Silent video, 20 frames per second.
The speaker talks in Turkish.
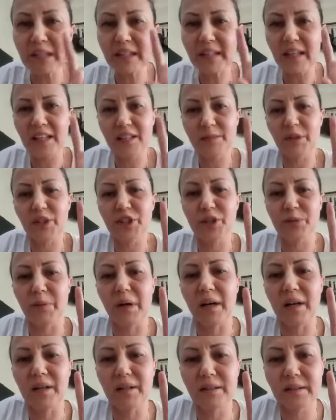bir kez
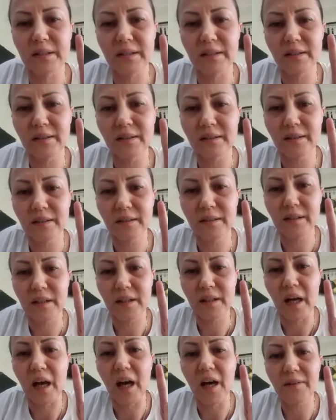başım ağrıdı.
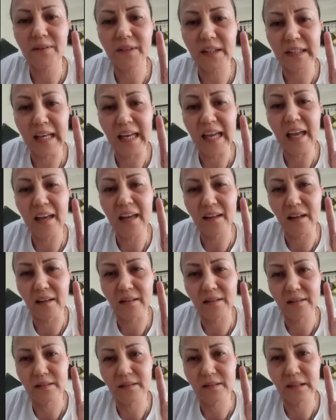Haftada en
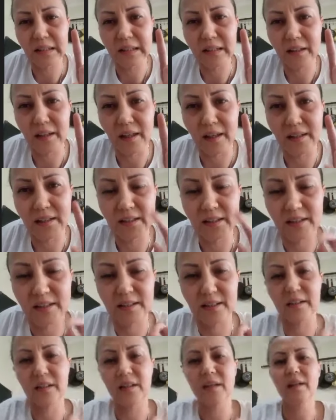az iki
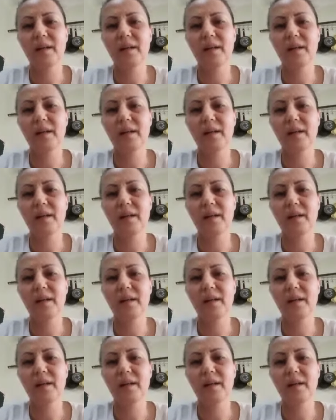kez